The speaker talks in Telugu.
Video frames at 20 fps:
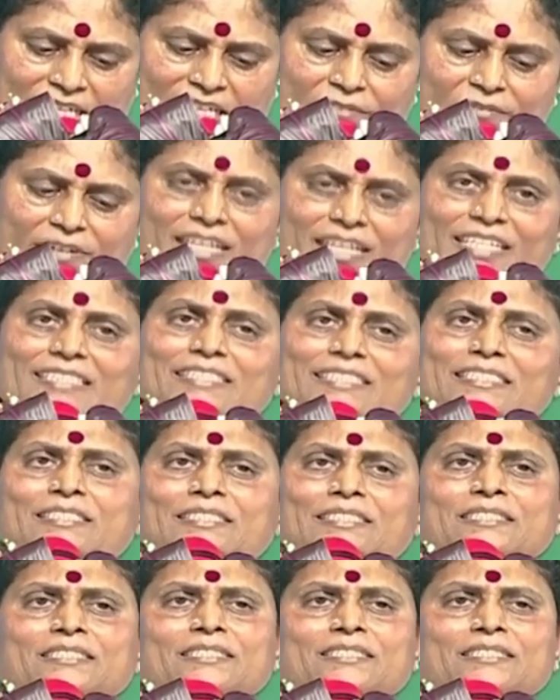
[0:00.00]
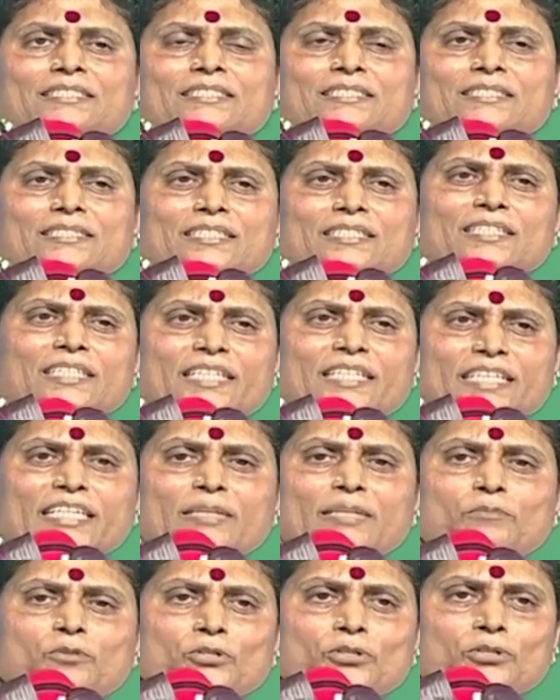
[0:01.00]
ఇవాళ
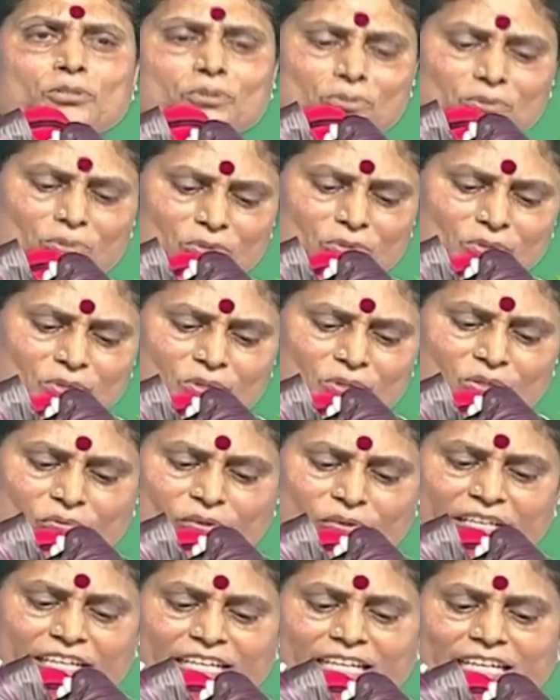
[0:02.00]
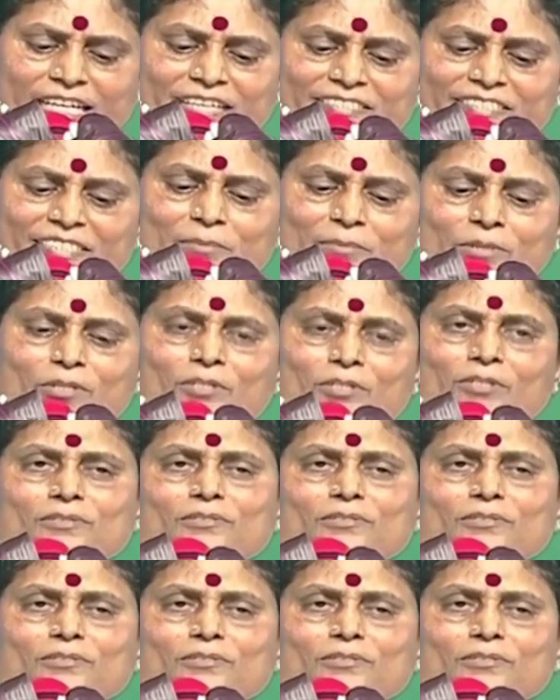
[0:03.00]
ఇక ముందు వేరే రాష్ట్రంలో